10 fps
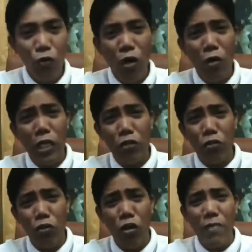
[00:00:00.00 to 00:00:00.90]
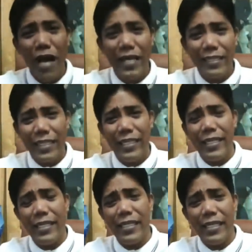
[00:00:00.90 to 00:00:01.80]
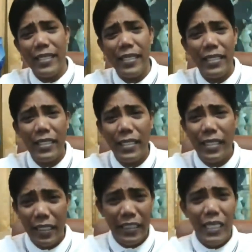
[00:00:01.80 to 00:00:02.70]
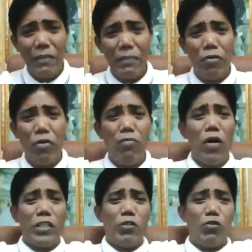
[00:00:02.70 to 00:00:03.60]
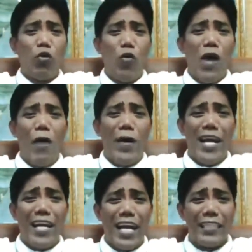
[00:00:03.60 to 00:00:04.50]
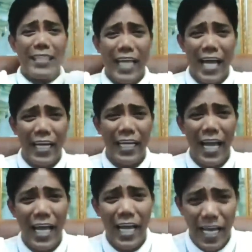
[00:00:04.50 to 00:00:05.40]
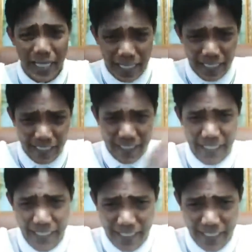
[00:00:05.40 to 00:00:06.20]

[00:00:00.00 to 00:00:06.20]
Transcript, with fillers: Tulong ako ng tulong, bakit uh, hindi naman bumubukas yung turungawan ng grasya sa aking, uh, aking,